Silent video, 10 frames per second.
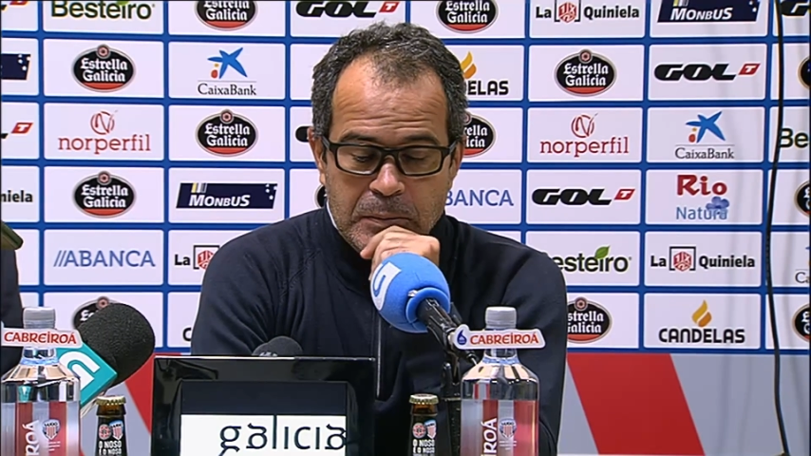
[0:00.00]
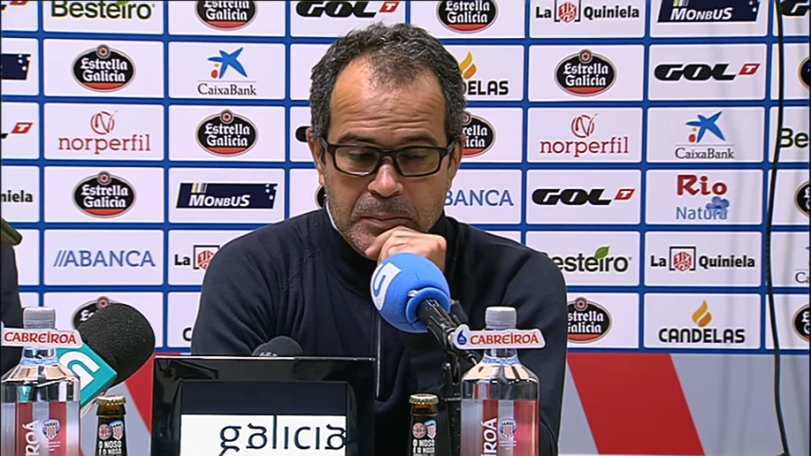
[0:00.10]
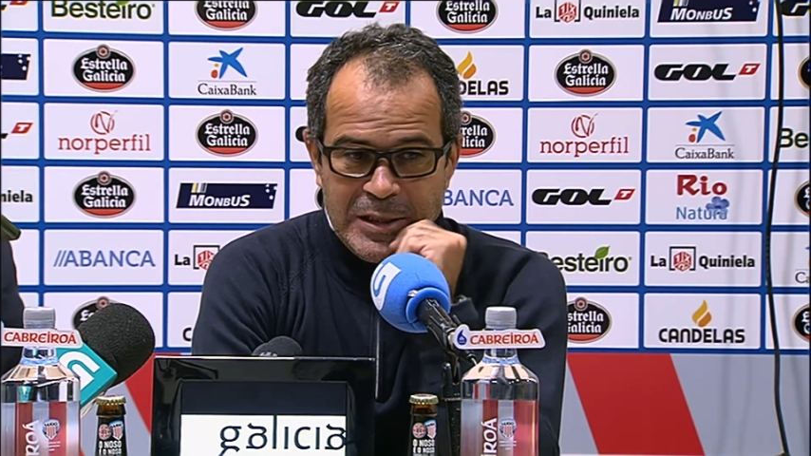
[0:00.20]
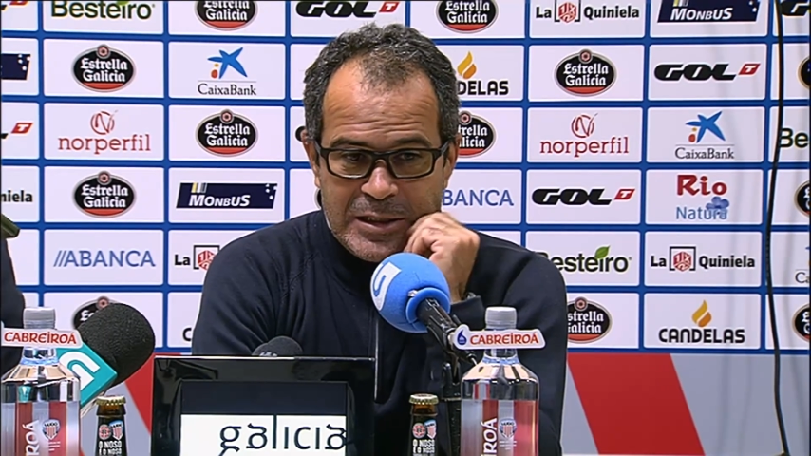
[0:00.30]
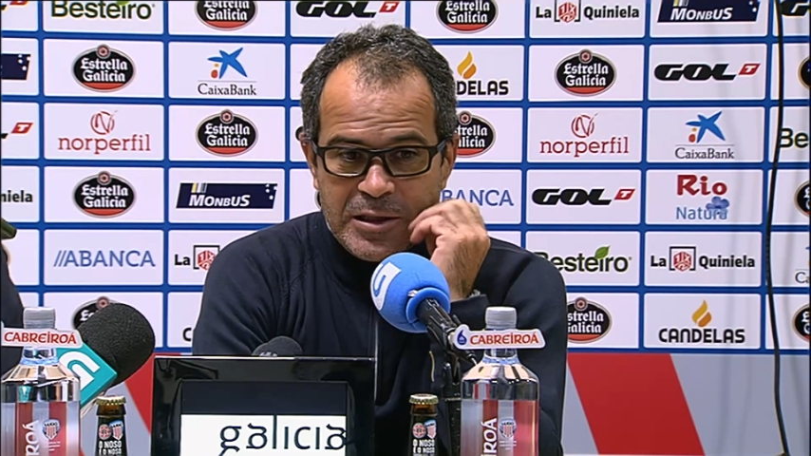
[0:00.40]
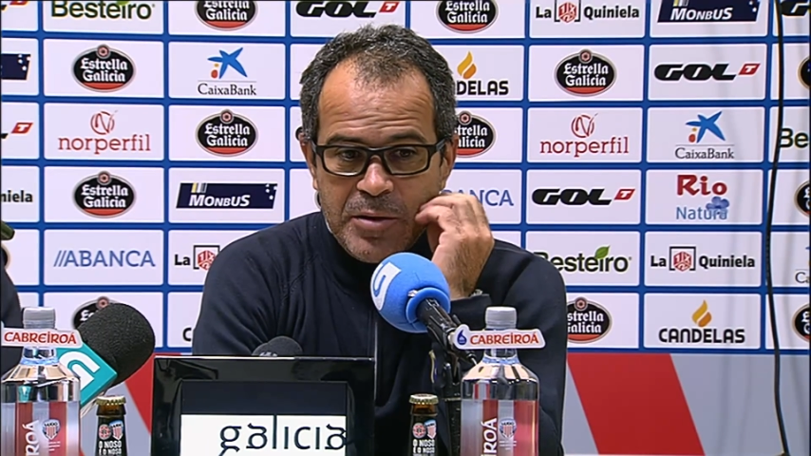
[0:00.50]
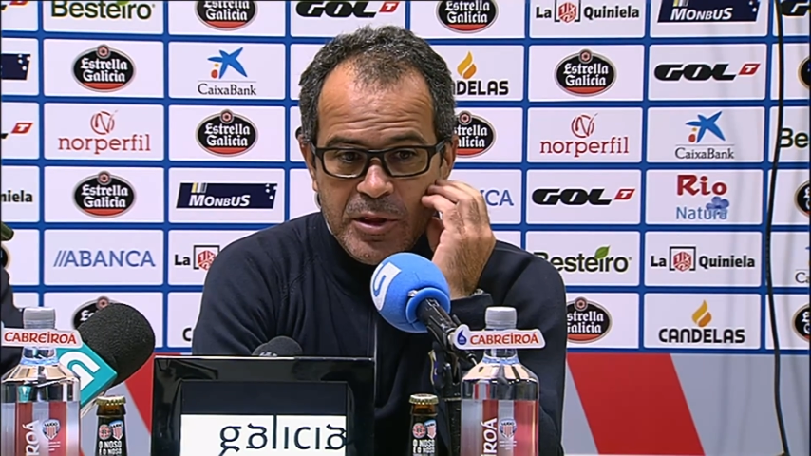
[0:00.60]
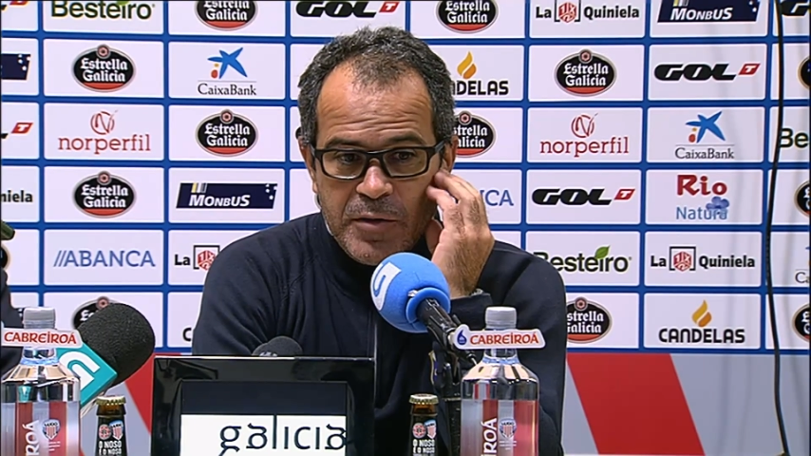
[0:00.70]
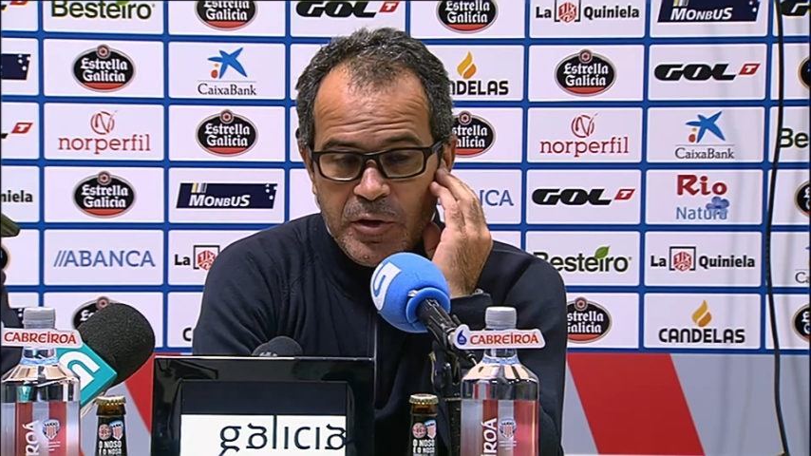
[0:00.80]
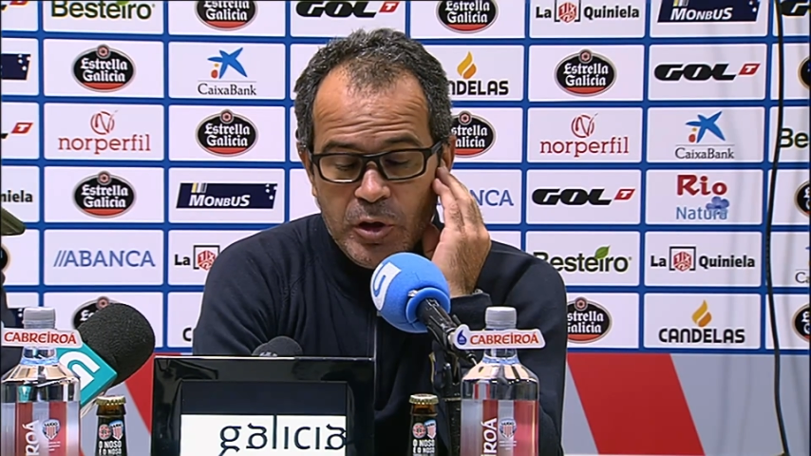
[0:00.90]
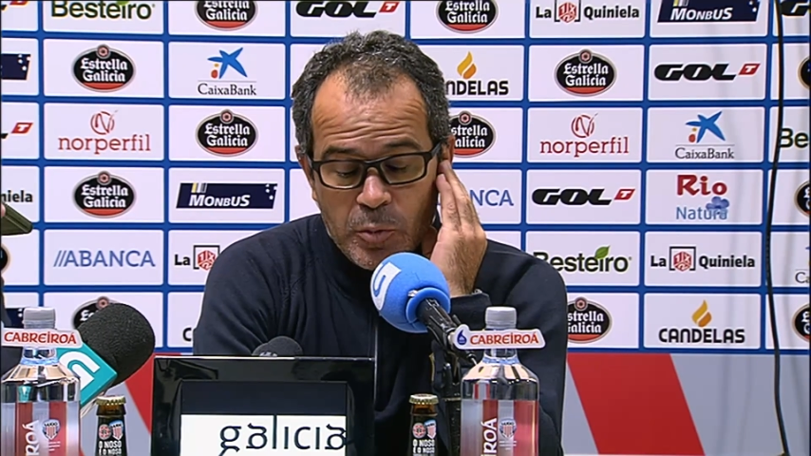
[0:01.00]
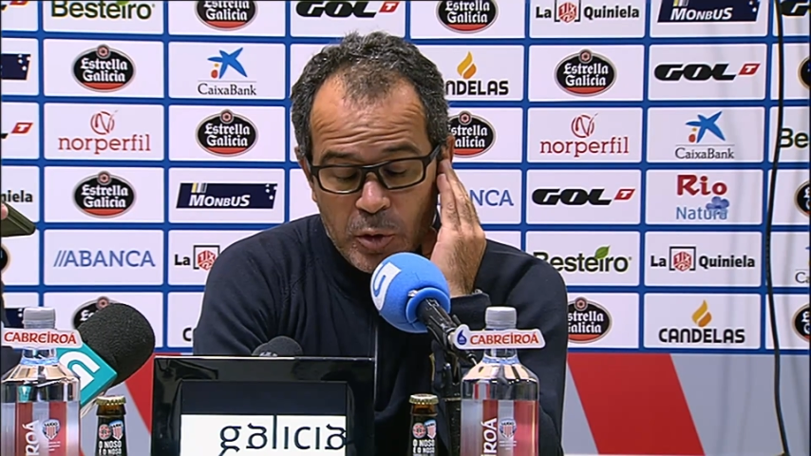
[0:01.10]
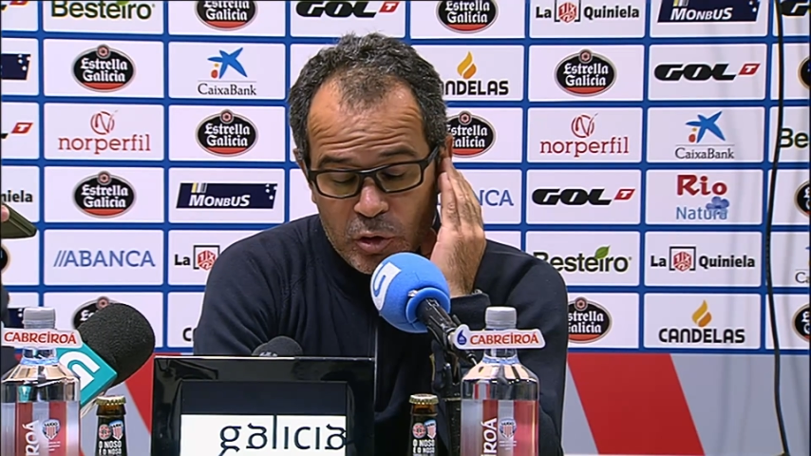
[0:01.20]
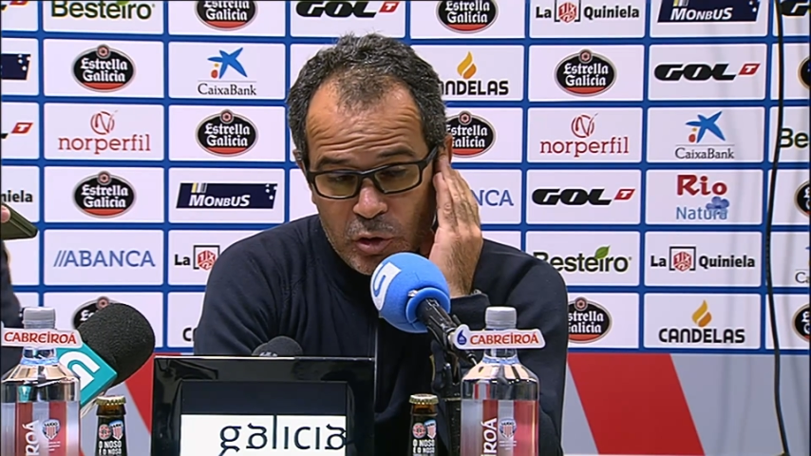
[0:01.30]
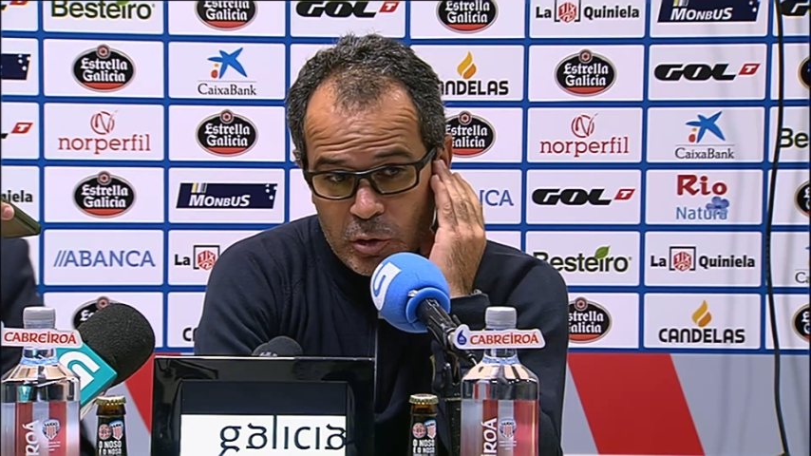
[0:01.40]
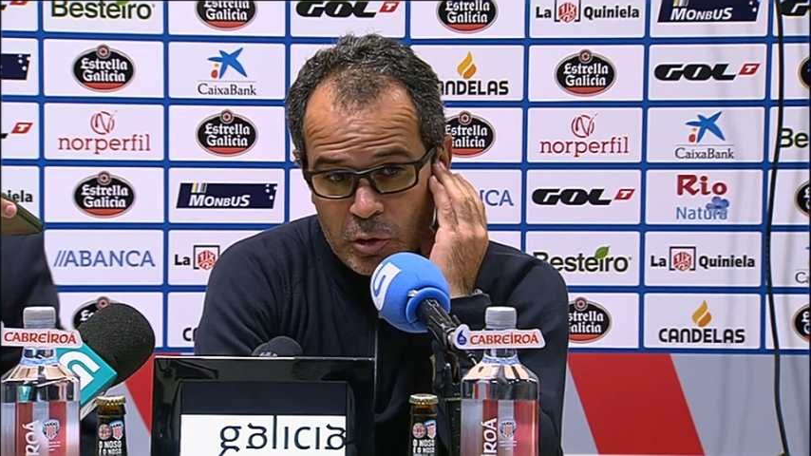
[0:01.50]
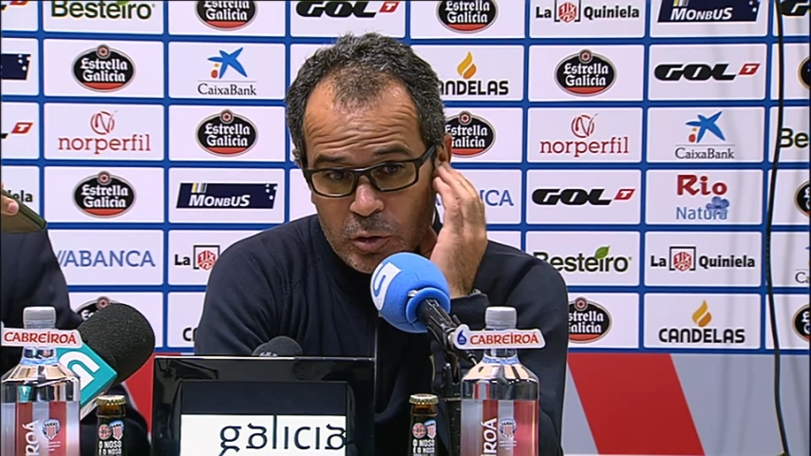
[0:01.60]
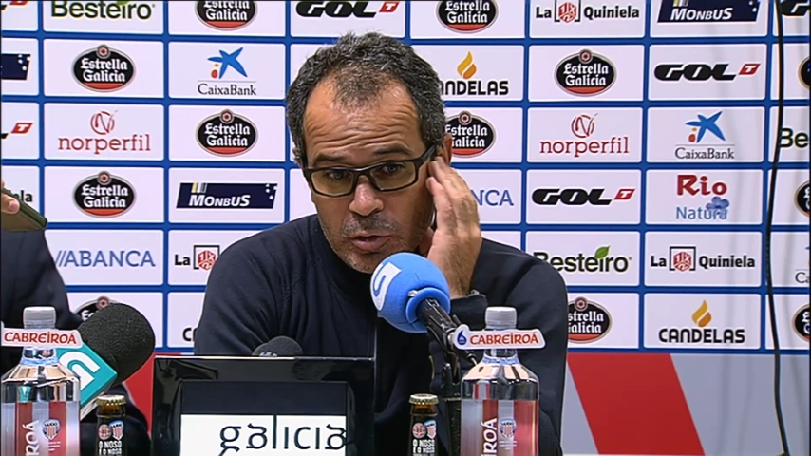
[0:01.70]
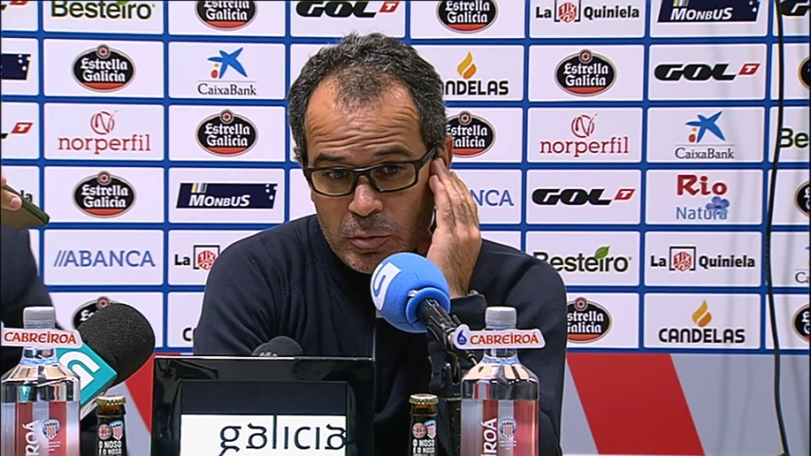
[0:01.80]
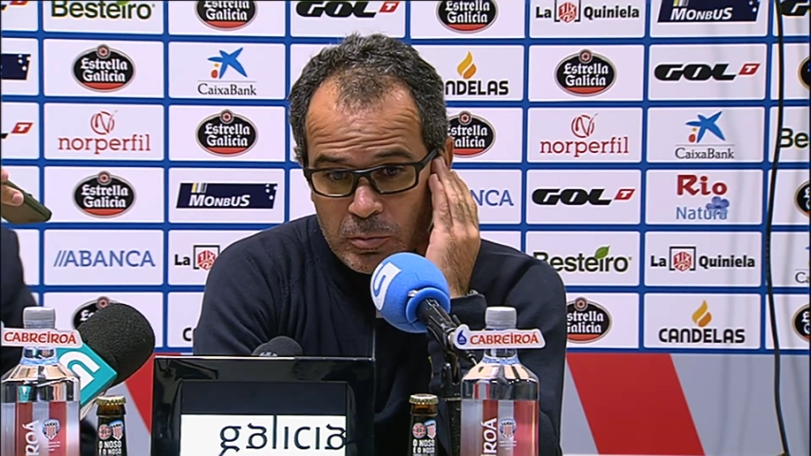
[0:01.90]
bastante bien defendido por nosotros.